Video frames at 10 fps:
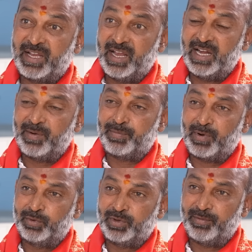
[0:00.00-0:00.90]
కేంద్ర
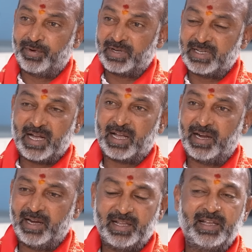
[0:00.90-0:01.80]
ప్రభుత్వం యొక్క
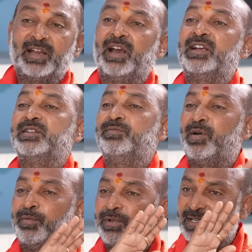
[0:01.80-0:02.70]
సహకారం అనేది రాష్ట్రం
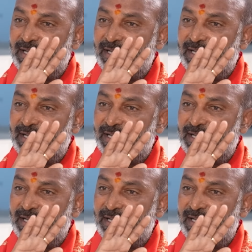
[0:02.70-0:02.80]
అభివృద్ధి